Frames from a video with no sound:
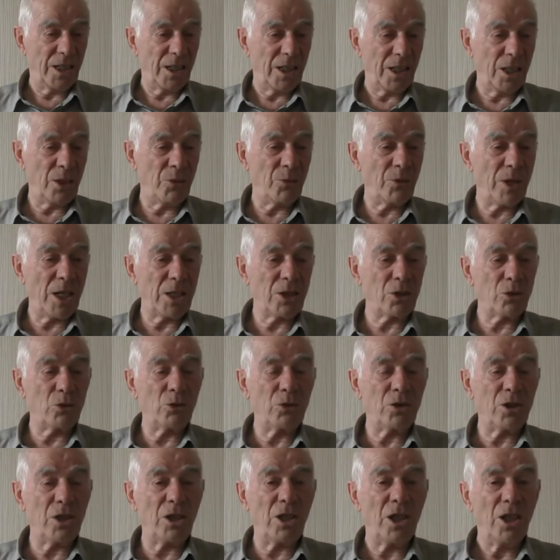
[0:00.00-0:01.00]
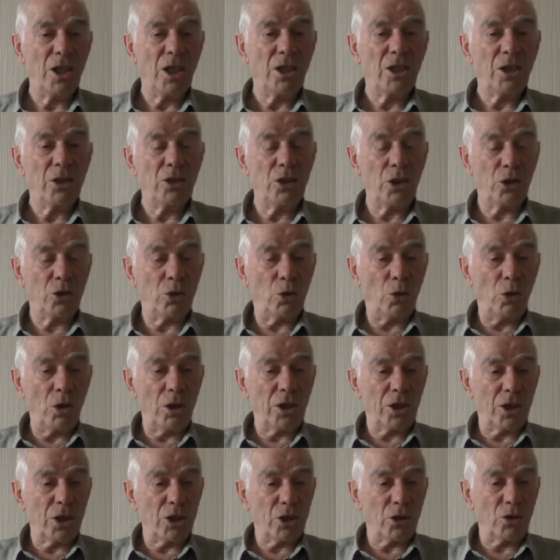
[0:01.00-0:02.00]
и Ваську де не
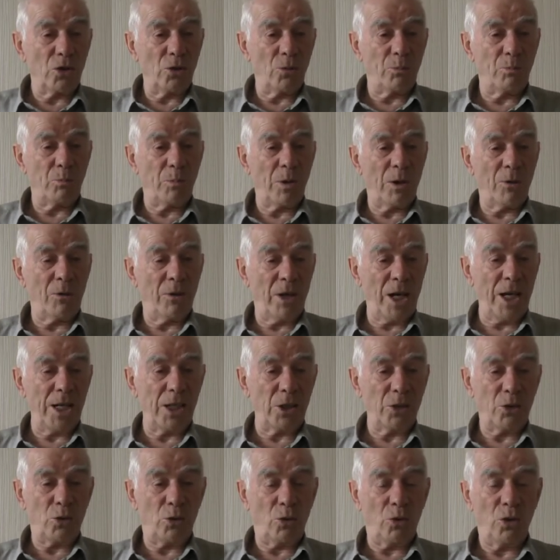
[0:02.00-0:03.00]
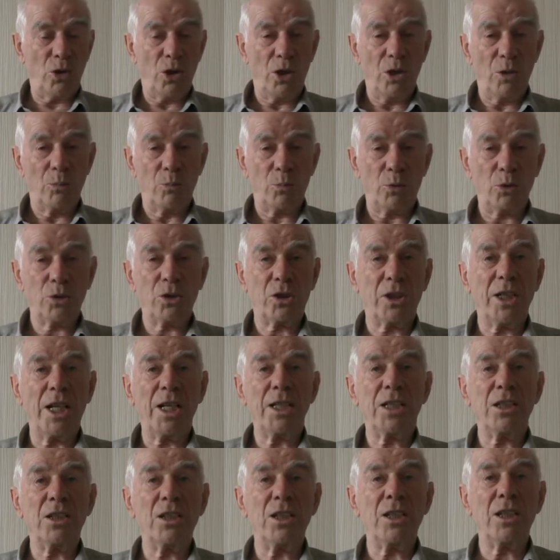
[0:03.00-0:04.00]
только что в поварню,
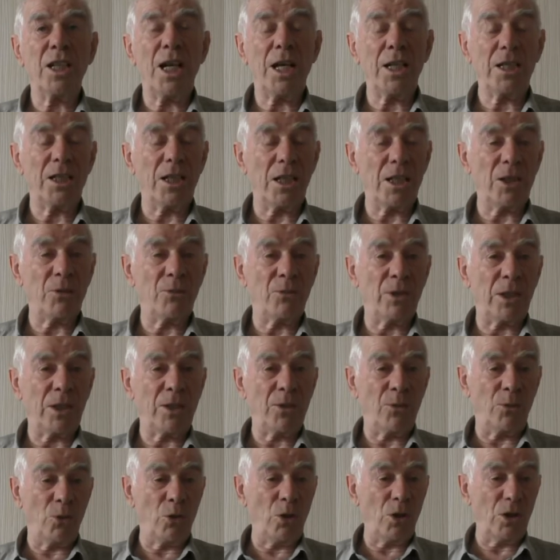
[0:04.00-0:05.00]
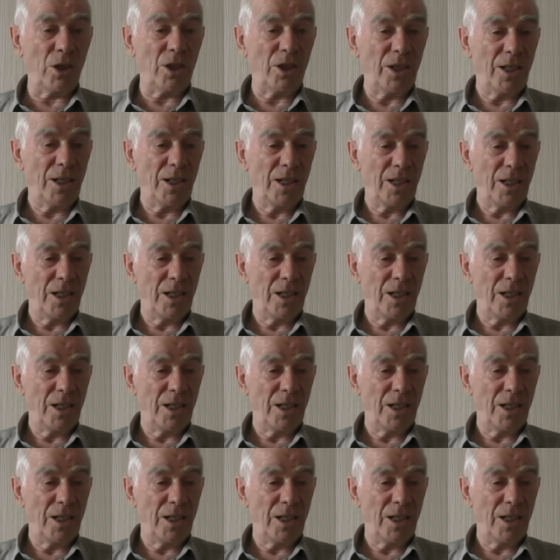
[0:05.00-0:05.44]
пускать не надо и во двор,